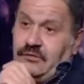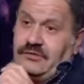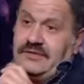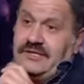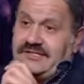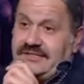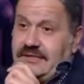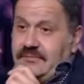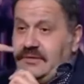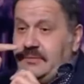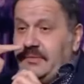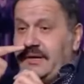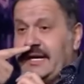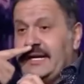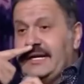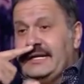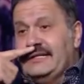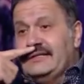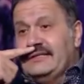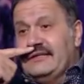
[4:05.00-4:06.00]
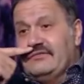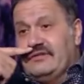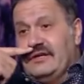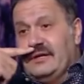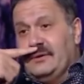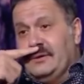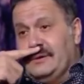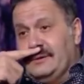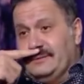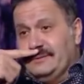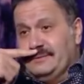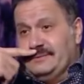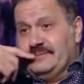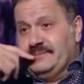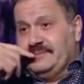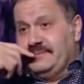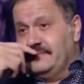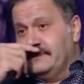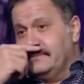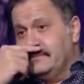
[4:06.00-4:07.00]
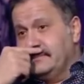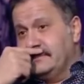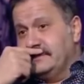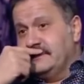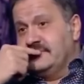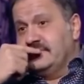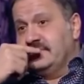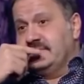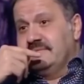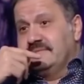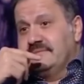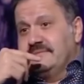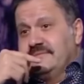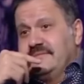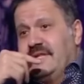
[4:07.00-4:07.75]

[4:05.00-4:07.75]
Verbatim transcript: انا كنت هسمي مرايا ليه؟ اه انا بسمي ليندا